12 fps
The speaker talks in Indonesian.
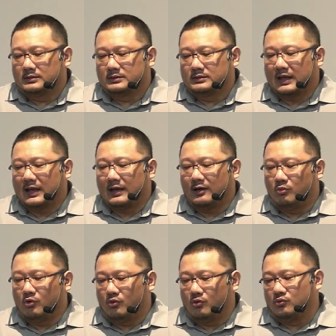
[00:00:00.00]

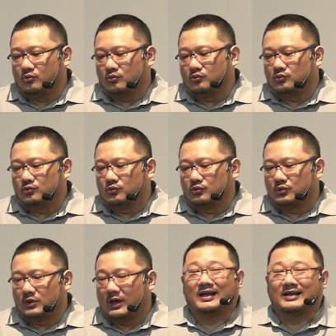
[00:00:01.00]
Salomo
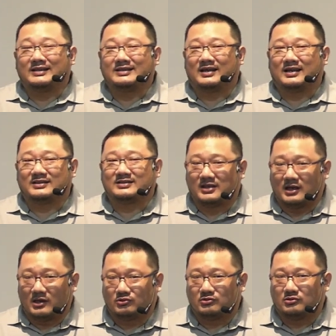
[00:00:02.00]
anaknya Raja
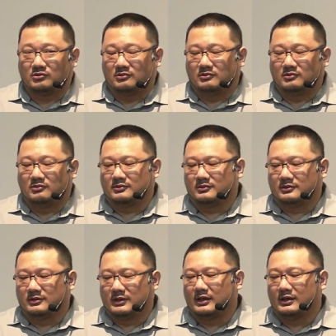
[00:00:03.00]
Daud.
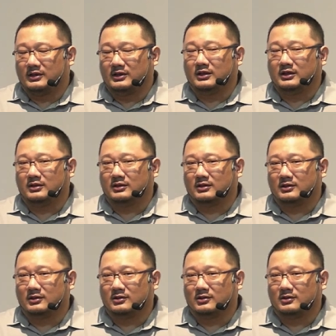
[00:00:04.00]
Ya, ini
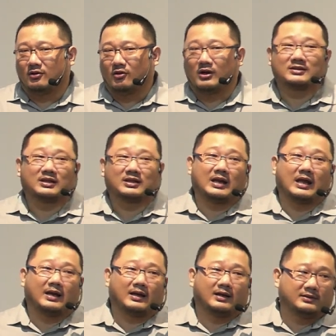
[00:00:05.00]
orang
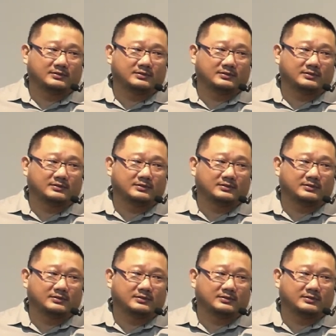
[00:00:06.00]
terkenal.